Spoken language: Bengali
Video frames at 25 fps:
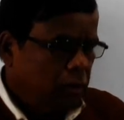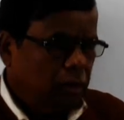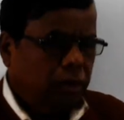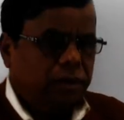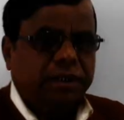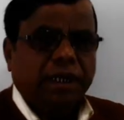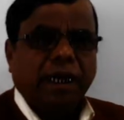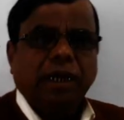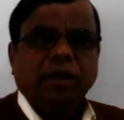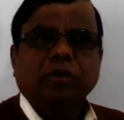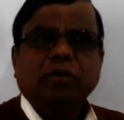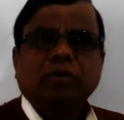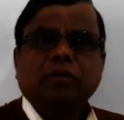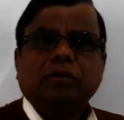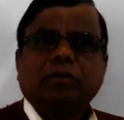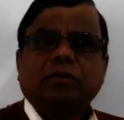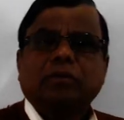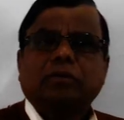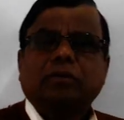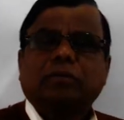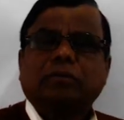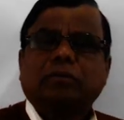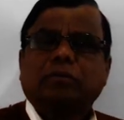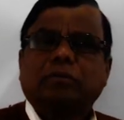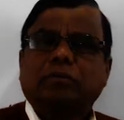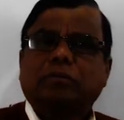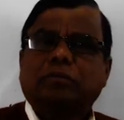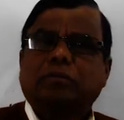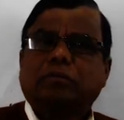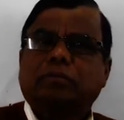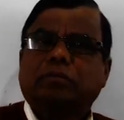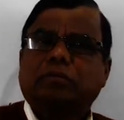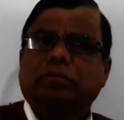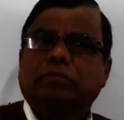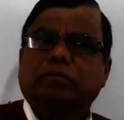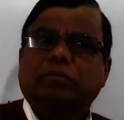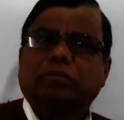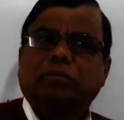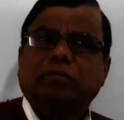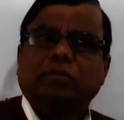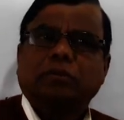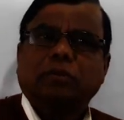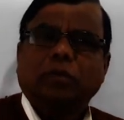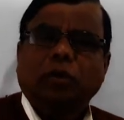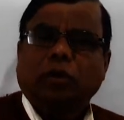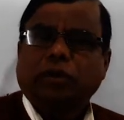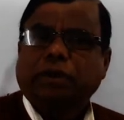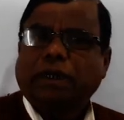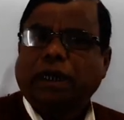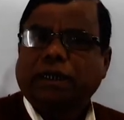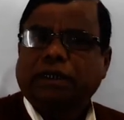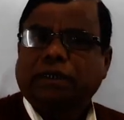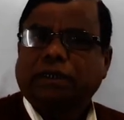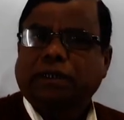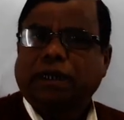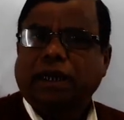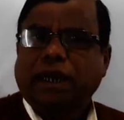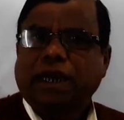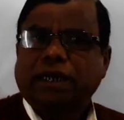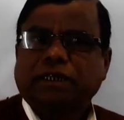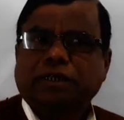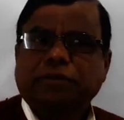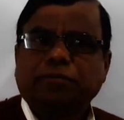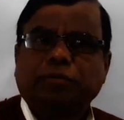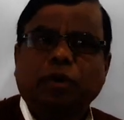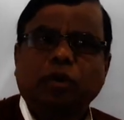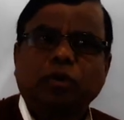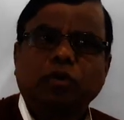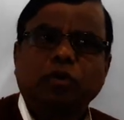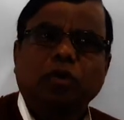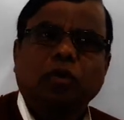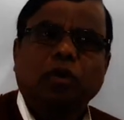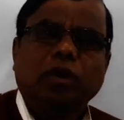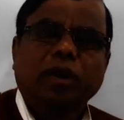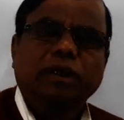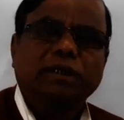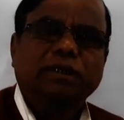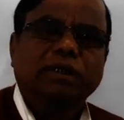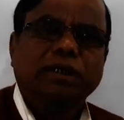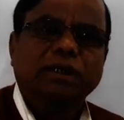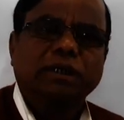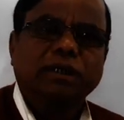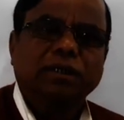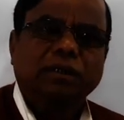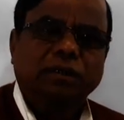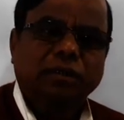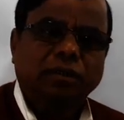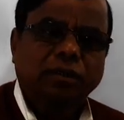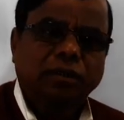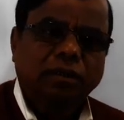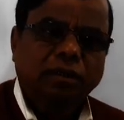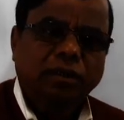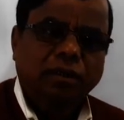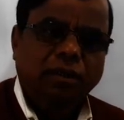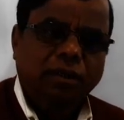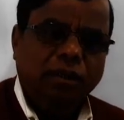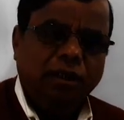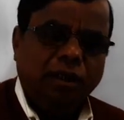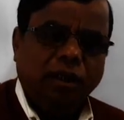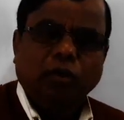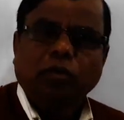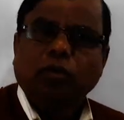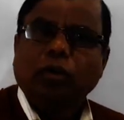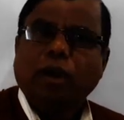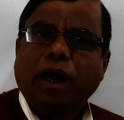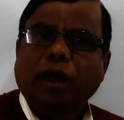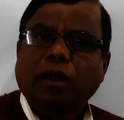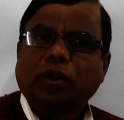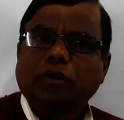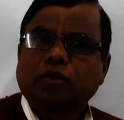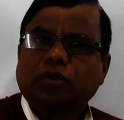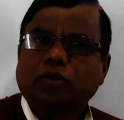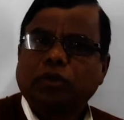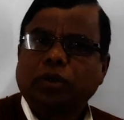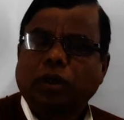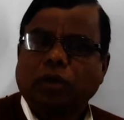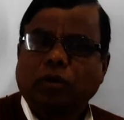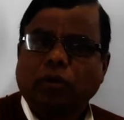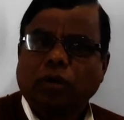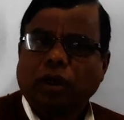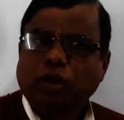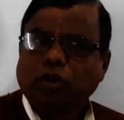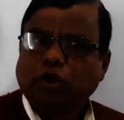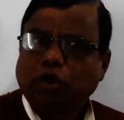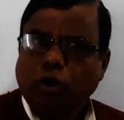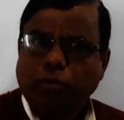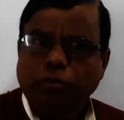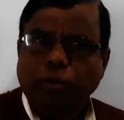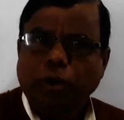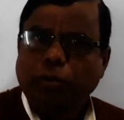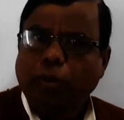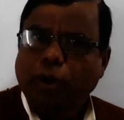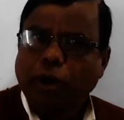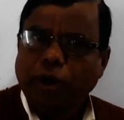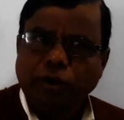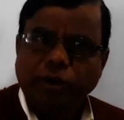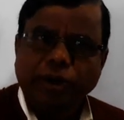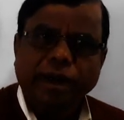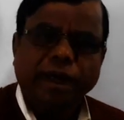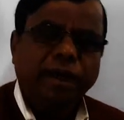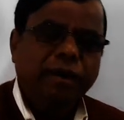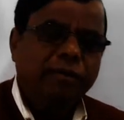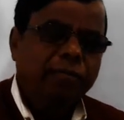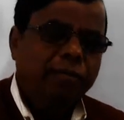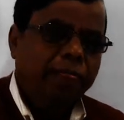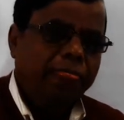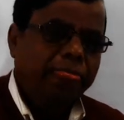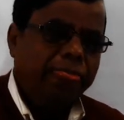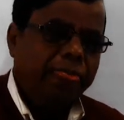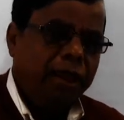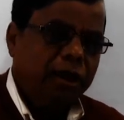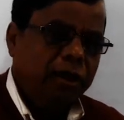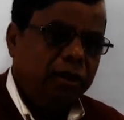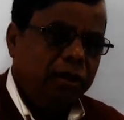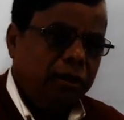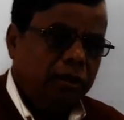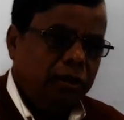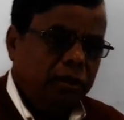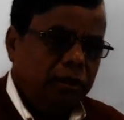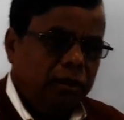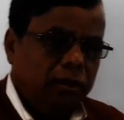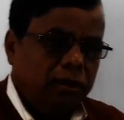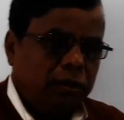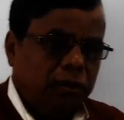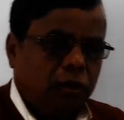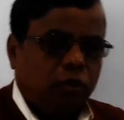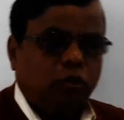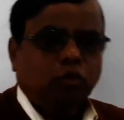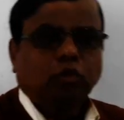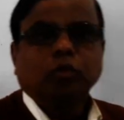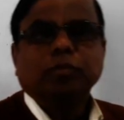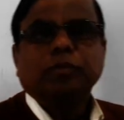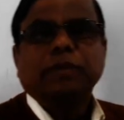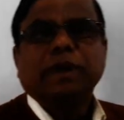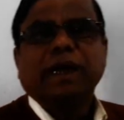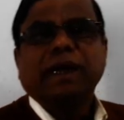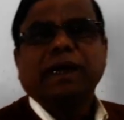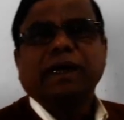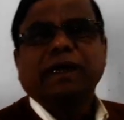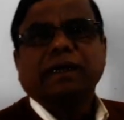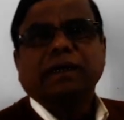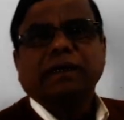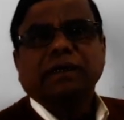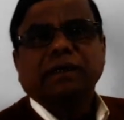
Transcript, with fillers: তো যাই হোক হঠাৎ ক্লাস বন্ধ হওয়াতে এগুলো আলোচনা করা সম্ভব হইল না তো তোমরা